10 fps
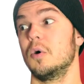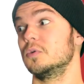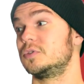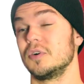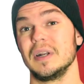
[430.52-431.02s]

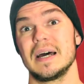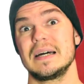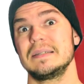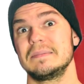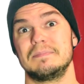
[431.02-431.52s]
autant
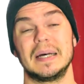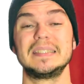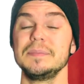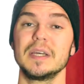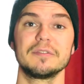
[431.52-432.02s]
là, bah
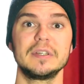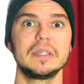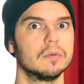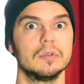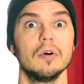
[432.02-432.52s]
c'est bien fait,
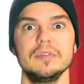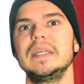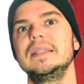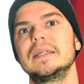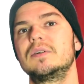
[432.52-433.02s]
on a envie
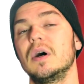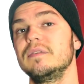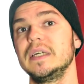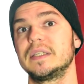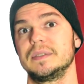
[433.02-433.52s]
d'être d'accord
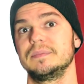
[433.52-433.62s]
avec.